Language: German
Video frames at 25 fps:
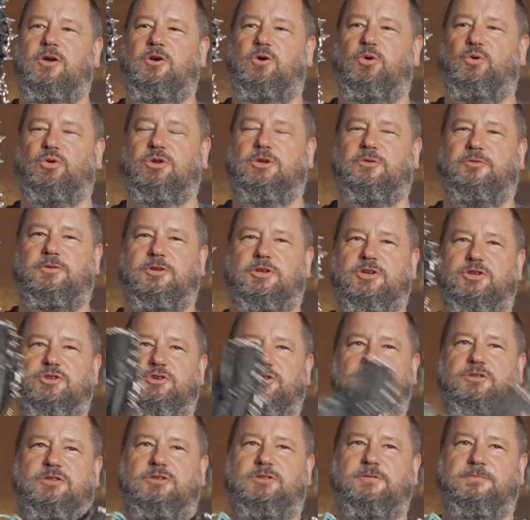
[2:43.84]
oder für die
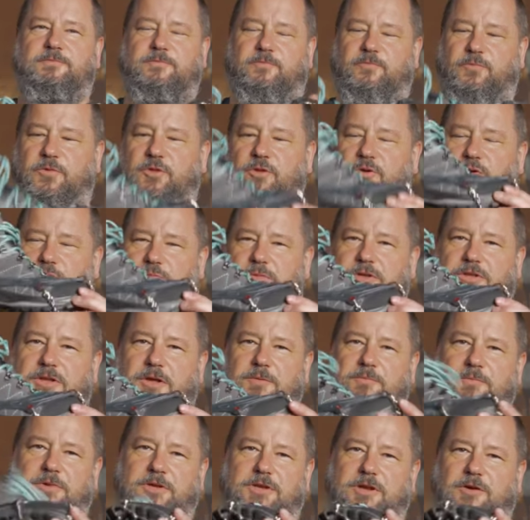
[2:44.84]
Stadt. Und mit
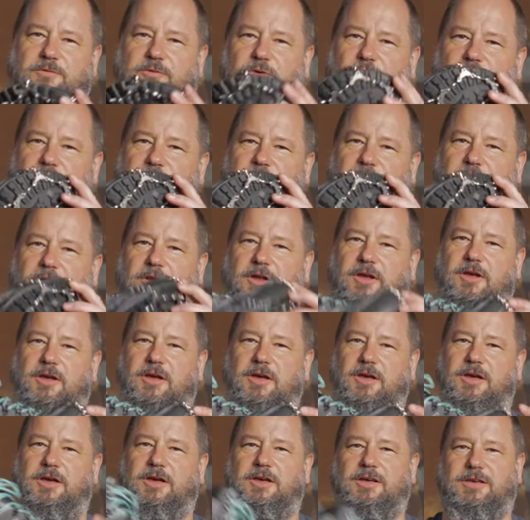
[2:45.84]
dem bin ich auf alle Fälle
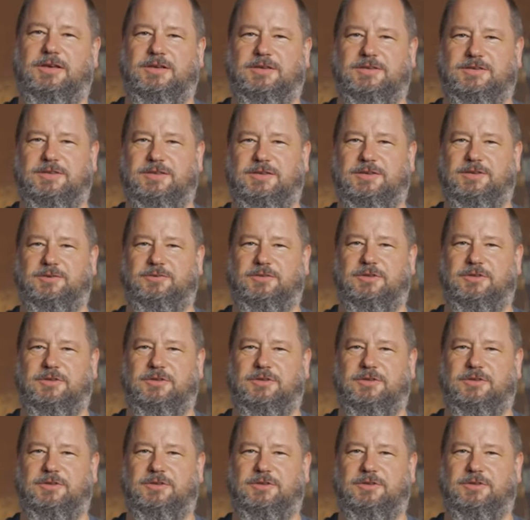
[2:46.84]
sicher